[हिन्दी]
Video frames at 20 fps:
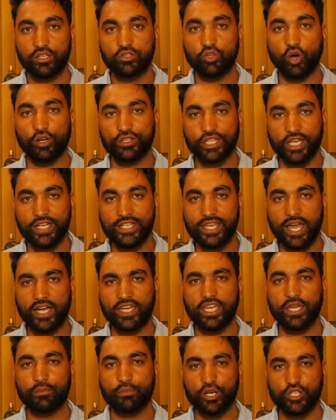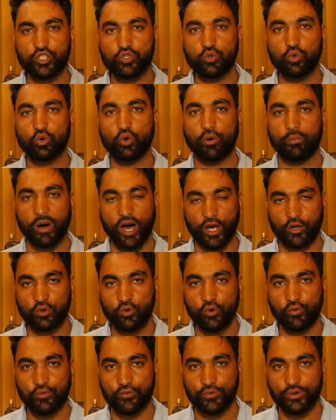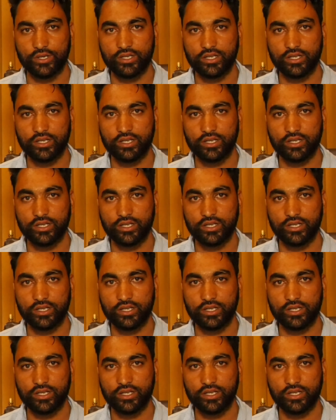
नॉर्थ इंडिया की मशहूर और मारूफ